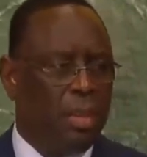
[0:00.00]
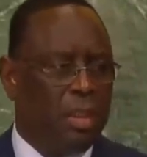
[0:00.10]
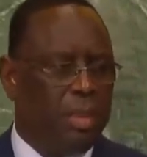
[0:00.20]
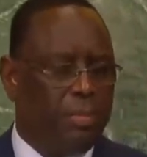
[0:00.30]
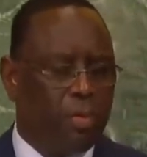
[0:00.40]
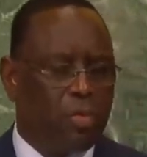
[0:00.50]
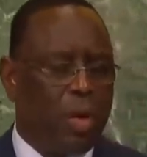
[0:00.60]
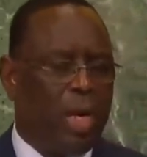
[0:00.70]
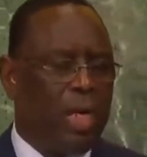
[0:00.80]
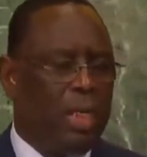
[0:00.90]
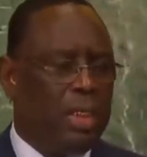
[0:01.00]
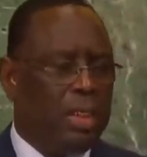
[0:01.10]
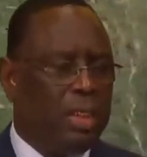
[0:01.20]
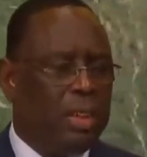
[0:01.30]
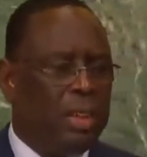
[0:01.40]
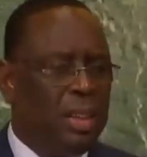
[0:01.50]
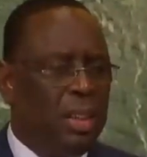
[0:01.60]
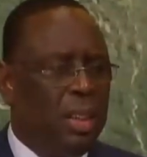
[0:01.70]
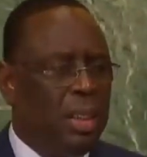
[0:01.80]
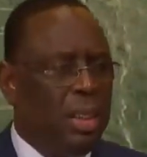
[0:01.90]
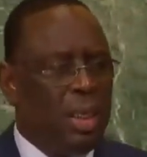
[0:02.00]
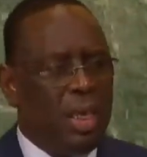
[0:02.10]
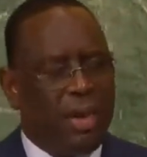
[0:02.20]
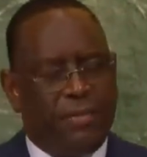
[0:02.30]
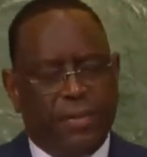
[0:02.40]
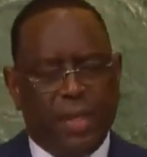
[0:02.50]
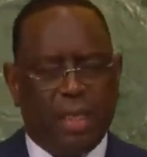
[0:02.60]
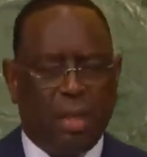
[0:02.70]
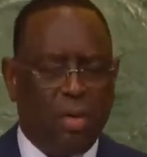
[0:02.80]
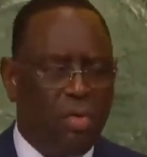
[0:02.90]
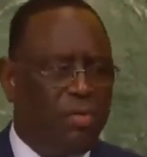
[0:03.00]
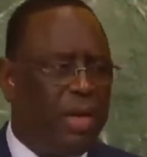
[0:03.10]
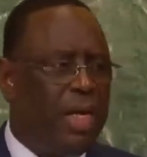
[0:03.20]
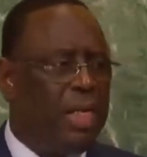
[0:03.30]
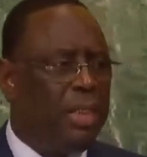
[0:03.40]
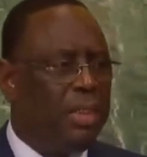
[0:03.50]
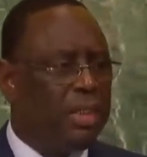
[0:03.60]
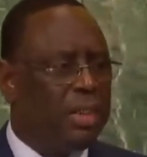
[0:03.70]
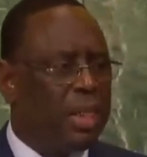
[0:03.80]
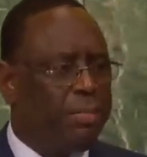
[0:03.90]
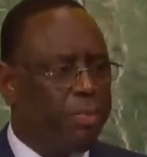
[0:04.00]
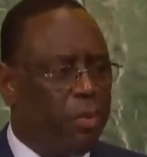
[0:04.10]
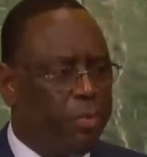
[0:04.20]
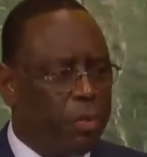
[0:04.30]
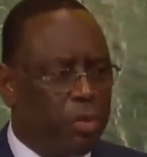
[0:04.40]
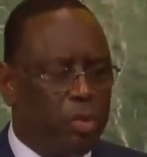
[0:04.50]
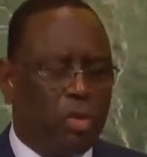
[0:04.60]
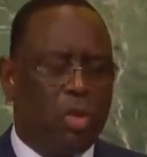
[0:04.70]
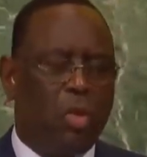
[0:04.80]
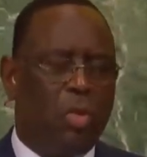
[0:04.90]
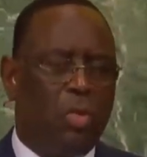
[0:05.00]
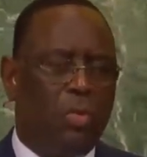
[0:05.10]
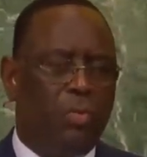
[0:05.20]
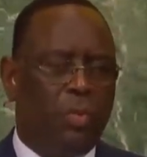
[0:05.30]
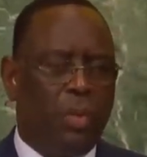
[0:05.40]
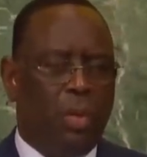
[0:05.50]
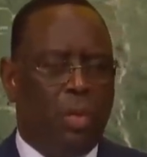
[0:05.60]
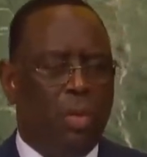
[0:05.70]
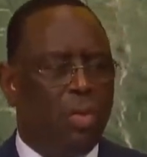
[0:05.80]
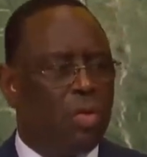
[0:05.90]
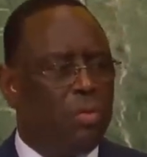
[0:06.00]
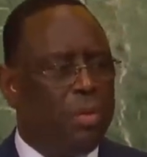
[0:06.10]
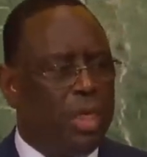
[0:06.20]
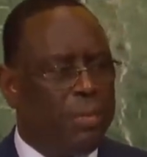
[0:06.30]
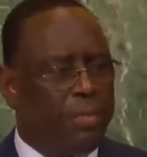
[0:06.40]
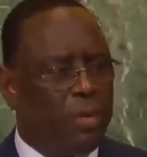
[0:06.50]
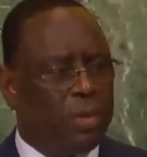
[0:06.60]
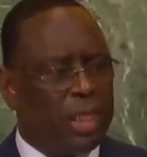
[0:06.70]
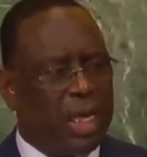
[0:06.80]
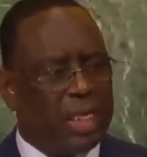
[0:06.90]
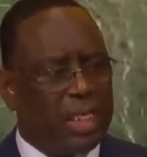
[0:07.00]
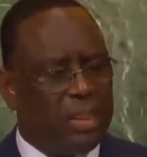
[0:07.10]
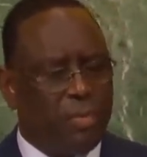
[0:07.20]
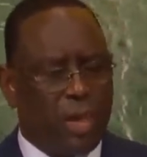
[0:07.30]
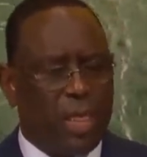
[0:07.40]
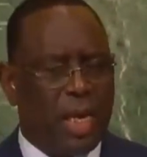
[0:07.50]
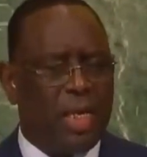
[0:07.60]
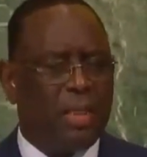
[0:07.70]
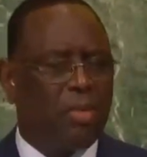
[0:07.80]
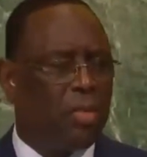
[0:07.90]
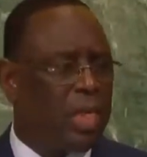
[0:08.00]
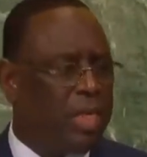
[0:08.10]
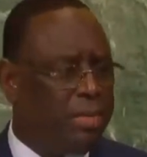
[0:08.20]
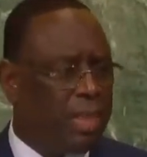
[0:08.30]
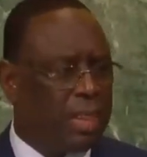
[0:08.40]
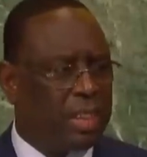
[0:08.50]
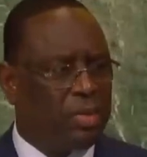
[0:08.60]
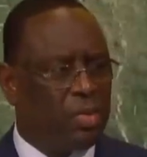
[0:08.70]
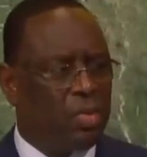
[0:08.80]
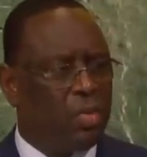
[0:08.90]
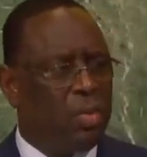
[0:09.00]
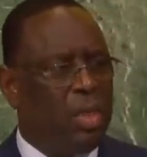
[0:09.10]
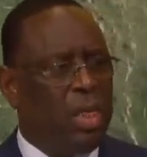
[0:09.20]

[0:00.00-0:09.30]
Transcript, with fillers: C'est pourquoi l'Afrique renouvelle sa proposition au groupe de réponse à la crise mondiale sur l'alimentation,